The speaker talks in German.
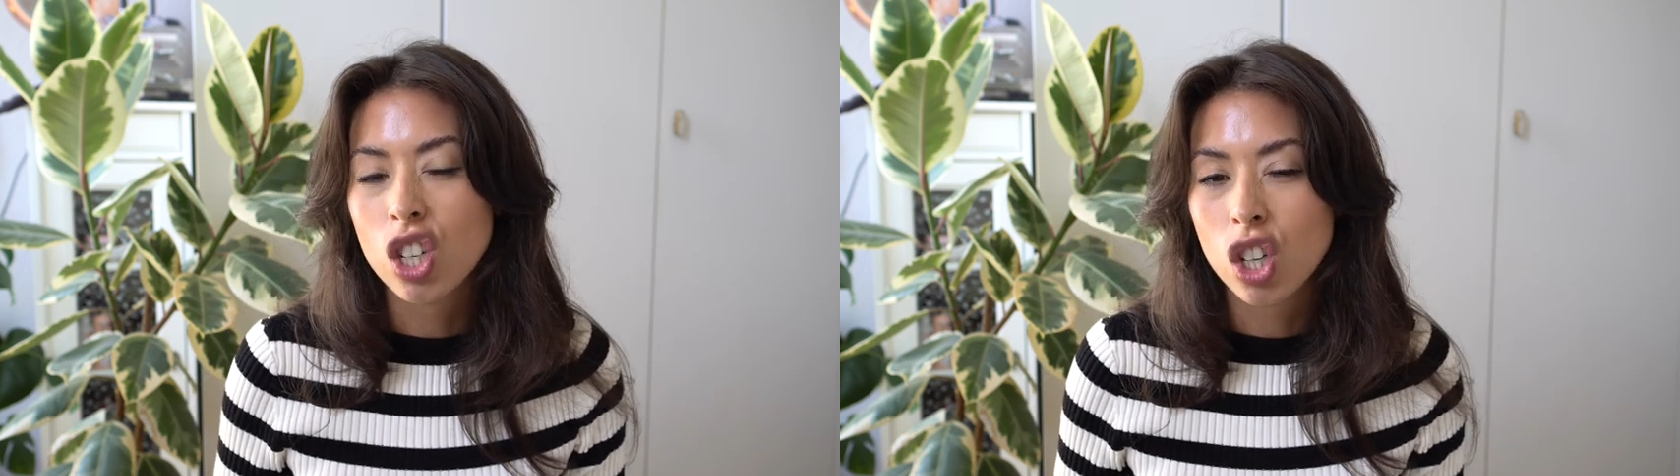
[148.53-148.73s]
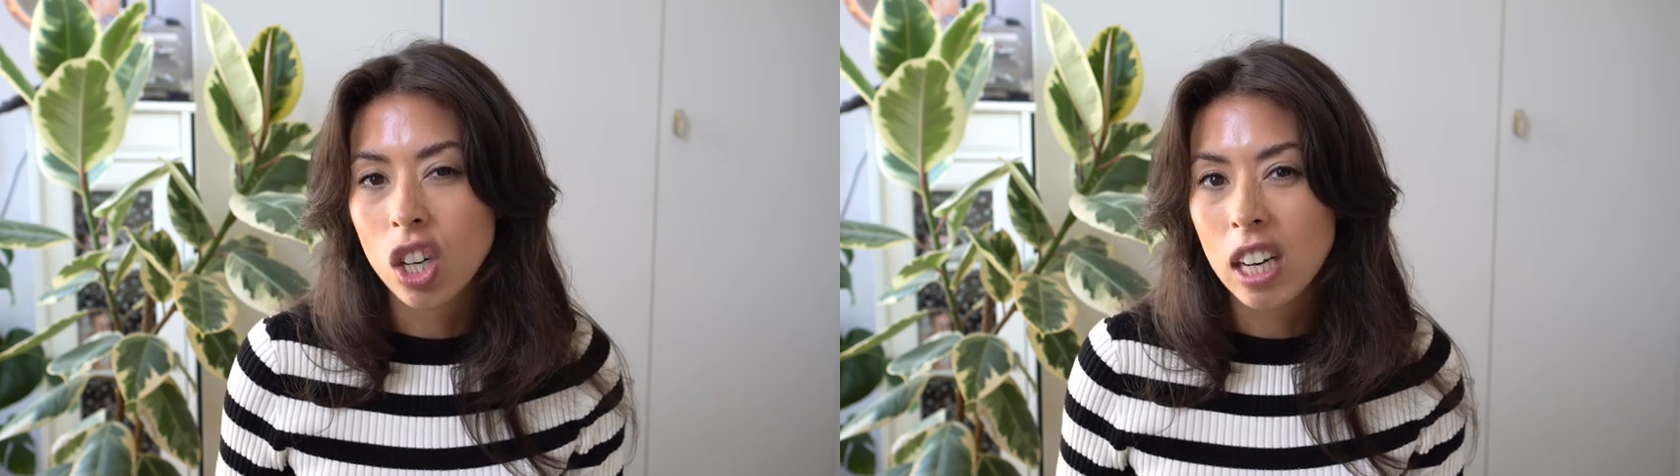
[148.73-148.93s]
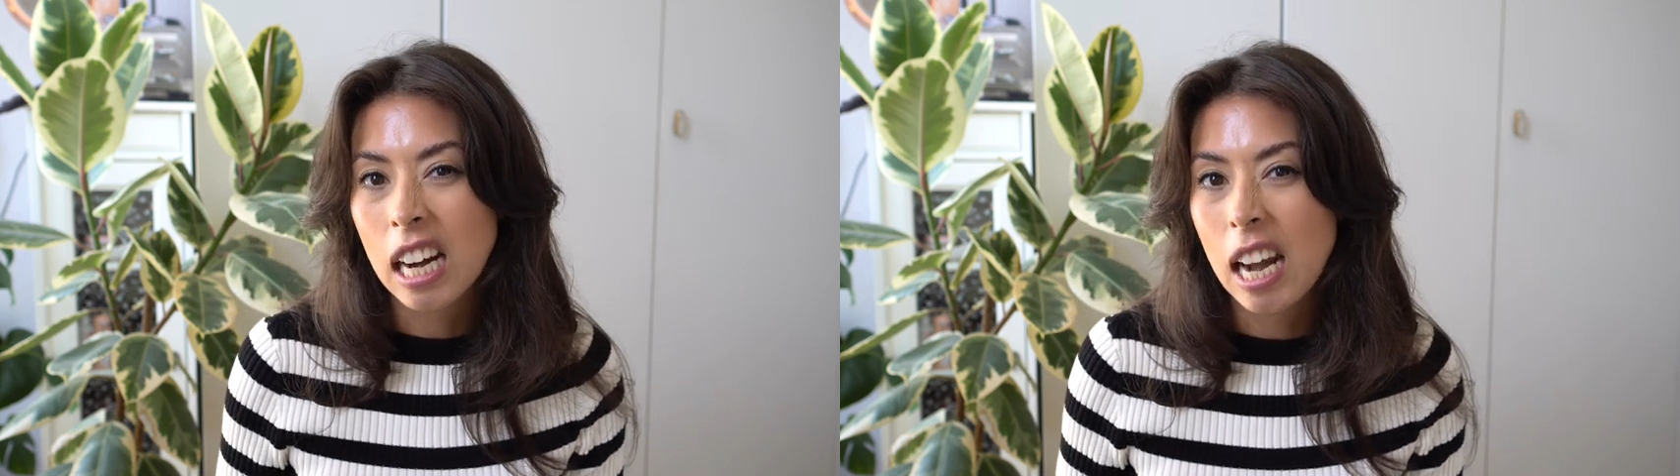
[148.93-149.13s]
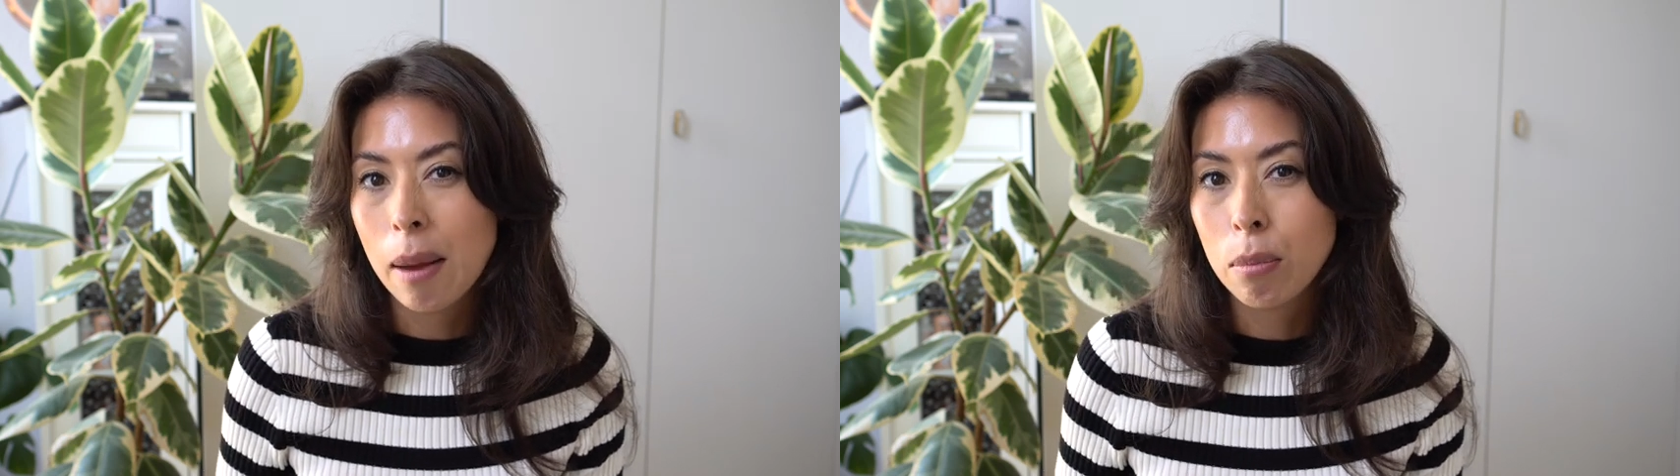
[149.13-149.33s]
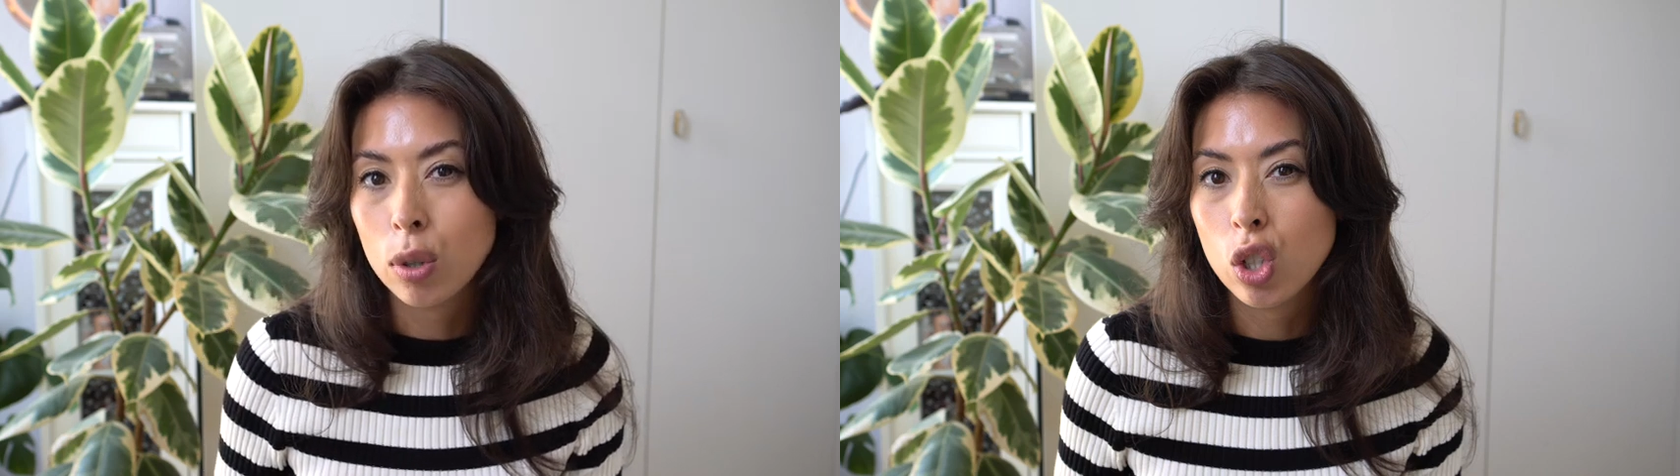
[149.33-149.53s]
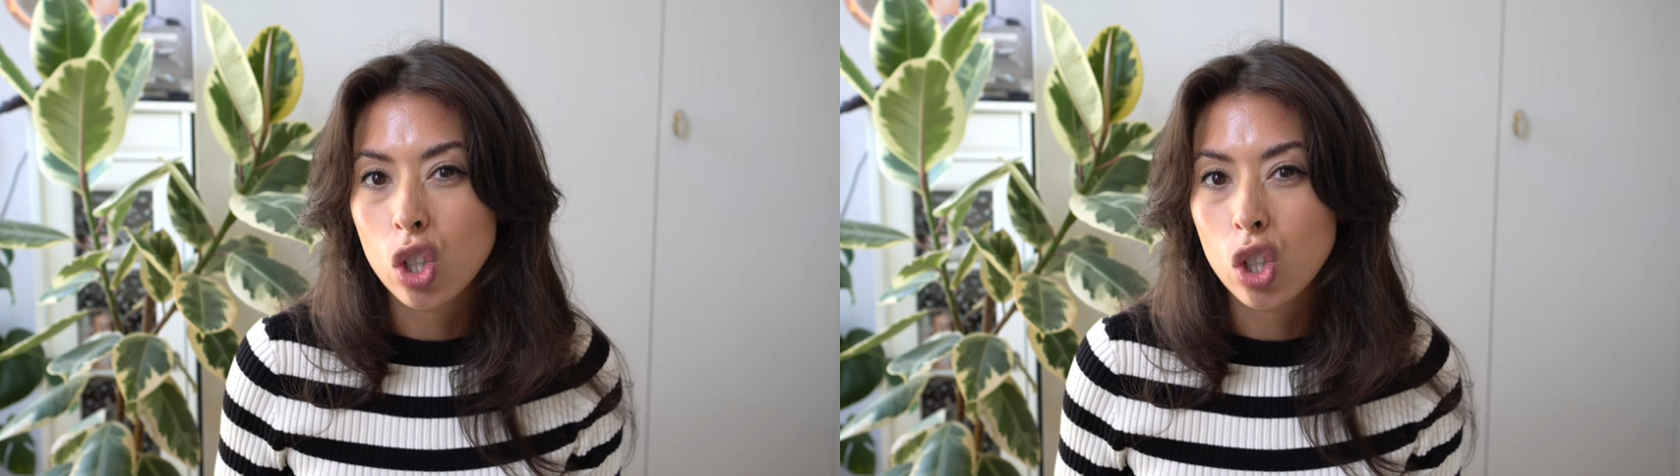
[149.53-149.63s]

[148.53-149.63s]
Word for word: schreiben klemmen und